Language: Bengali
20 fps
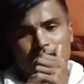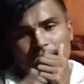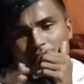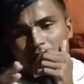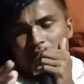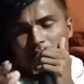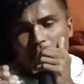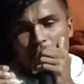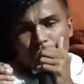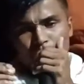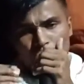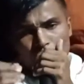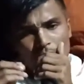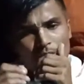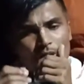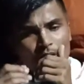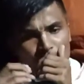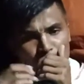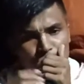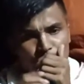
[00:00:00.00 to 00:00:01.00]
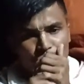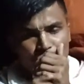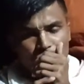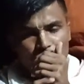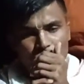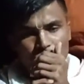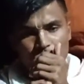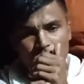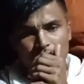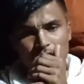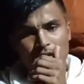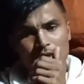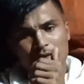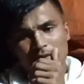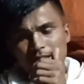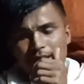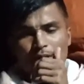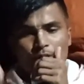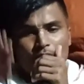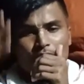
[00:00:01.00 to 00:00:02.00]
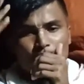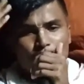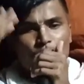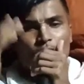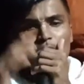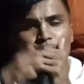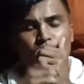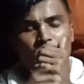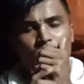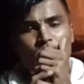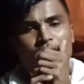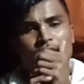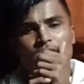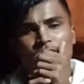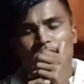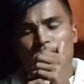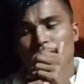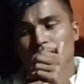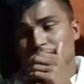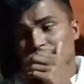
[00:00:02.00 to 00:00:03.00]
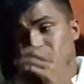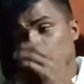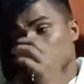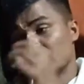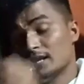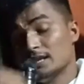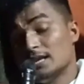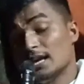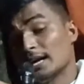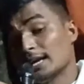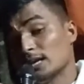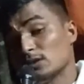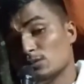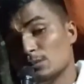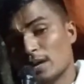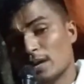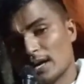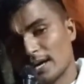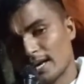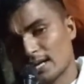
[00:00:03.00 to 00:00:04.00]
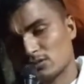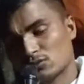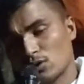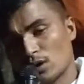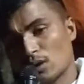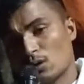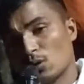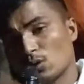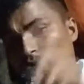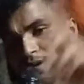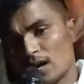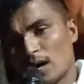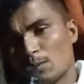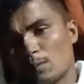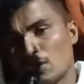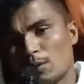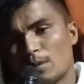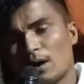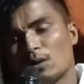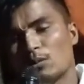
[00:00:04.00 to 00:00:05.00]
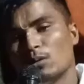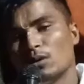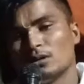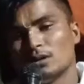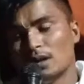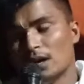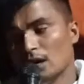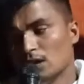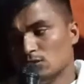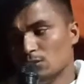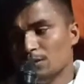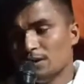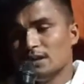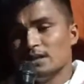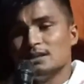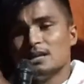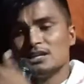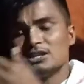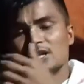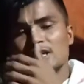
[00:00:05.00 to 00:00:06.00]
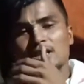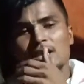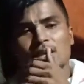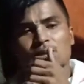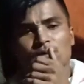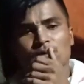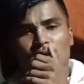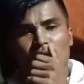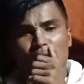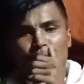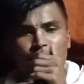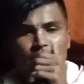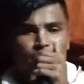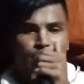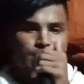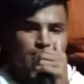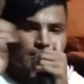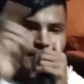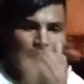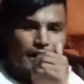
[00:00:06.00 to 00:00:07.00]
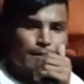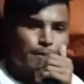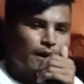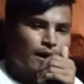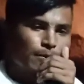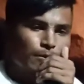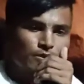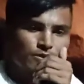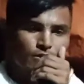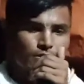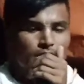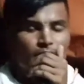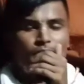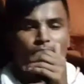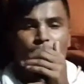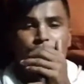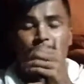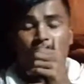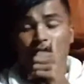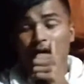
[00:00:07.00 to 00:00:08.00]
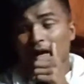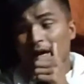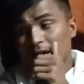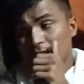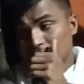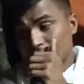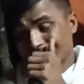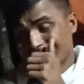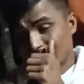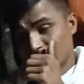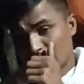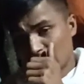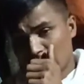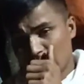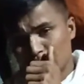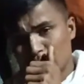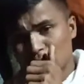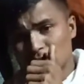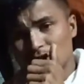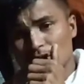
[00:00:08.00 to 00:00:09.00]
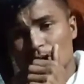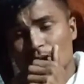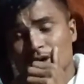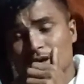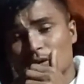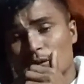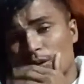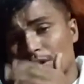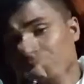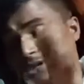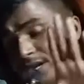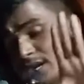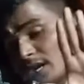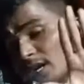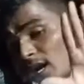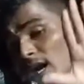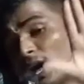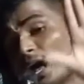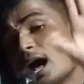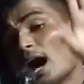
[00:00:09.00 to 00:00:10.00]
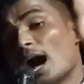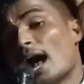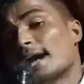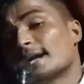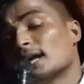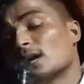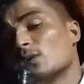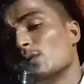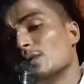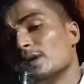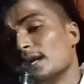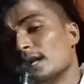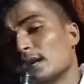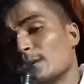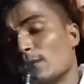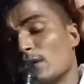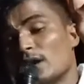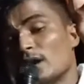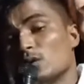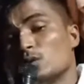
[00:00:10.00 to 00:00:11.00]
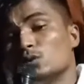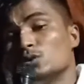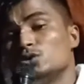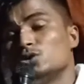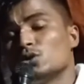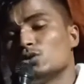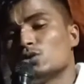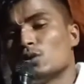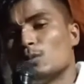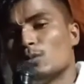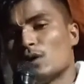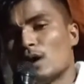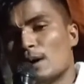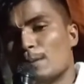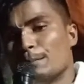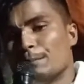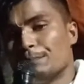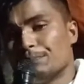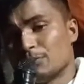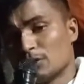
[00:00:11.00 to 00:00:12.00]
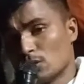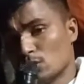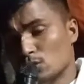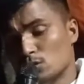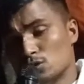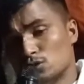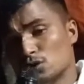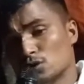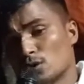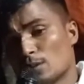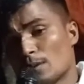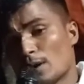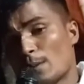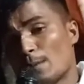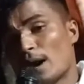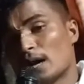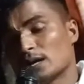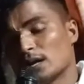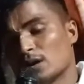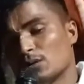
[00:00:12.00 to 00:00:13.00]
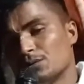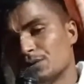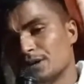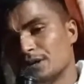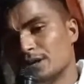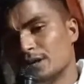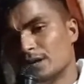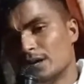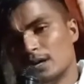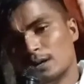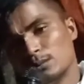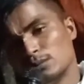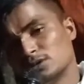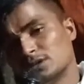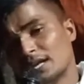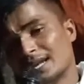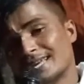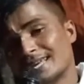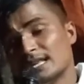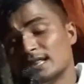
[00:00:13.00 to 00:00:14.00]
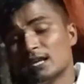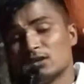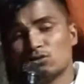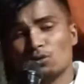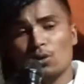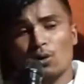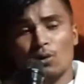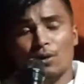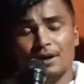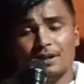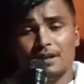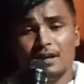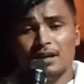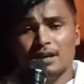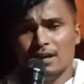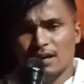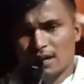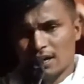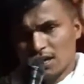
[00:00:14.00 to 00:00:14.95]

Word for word: তারা ভুল করে আমি মনে করি এরা অনেক মহাত্মারাও এই কথা বলছে যে গীতাকে তুমি আগে আশ্রয় করো তারপর ভাগবত তুমি গীতার সিদ্ধান্ত না মেনে তুমি ডাইরেক্ট ভাগবত তাহলে হবে না তাই গীতার নাম হচ্ছে কয় কয়টি আঠারোটি এটা বলা হয় গুচ্ছতম নাম গুচ্ছতম নাম আঠারোটি বুঝতেন গীতা শ্লোক কয়টি